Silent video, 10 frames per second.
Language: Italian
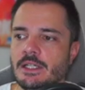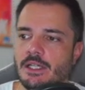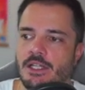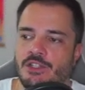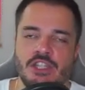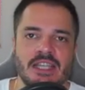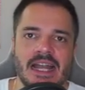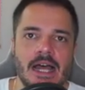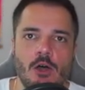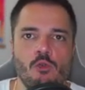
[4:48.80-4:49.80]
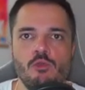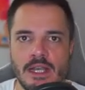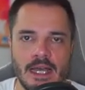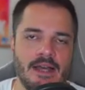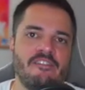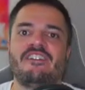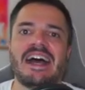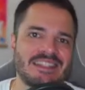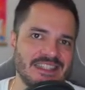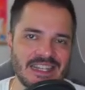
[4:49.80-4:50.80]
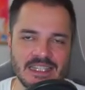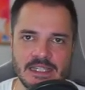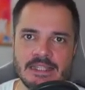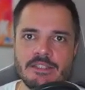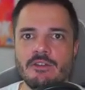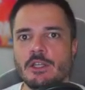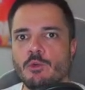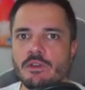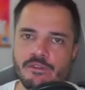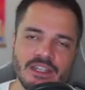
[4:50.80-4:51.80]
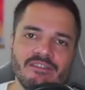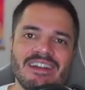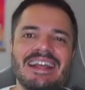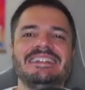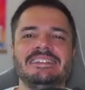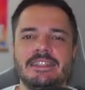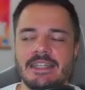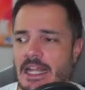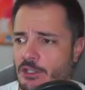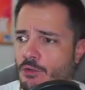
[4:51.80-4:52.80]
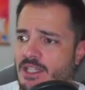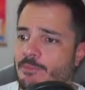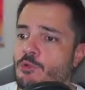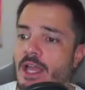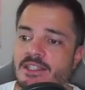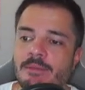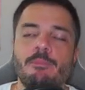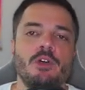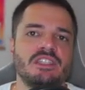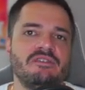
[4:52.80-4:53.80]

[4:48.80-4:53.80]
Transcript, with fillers: eh, ci sarà una fase di transizione in cui Fig verrà integrato con AWS e poi si